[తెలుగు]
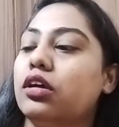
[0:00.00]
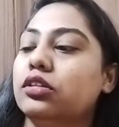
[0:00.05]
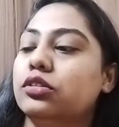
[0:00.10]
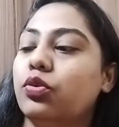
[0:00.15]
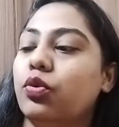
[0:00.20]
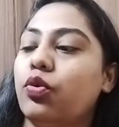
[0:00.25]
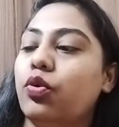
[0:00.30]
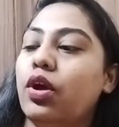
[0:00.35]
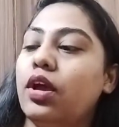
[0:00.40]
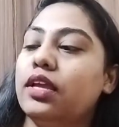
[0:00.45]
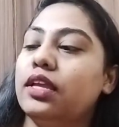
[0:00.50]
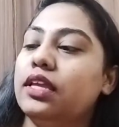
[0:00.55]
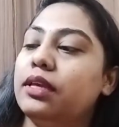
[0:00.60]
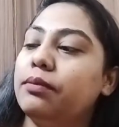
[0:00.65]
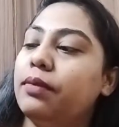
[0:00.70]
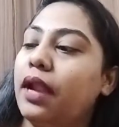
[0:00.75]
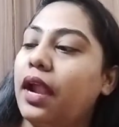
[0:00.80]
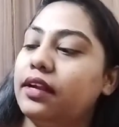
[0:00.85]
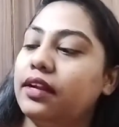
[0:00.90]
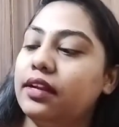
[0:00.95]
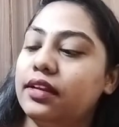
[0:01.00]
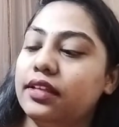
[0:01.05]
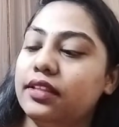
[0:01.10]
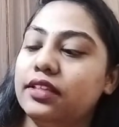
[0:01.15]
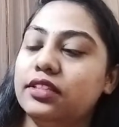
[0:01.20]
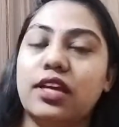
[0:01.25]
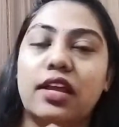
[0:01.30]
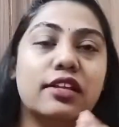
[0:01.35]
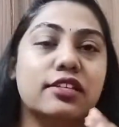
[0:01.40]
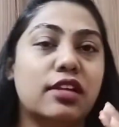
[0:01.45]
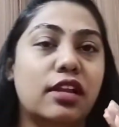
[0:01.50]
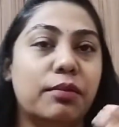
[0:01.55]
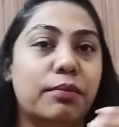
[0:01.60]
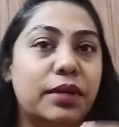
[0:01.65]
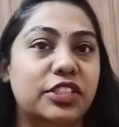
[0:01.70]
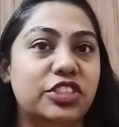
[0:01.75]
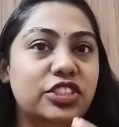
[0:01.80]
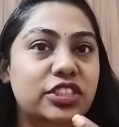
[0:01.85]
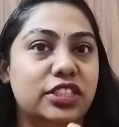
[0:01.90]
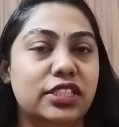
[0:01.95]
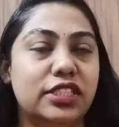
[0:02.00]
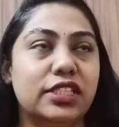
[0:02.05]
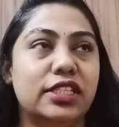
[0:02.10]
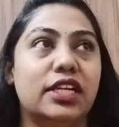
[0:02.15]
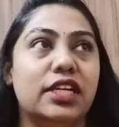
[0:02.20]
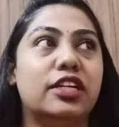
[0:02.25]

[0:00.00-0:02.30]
సో ఈ బ్రాండ్ అనేది చాలా చాలా మంచి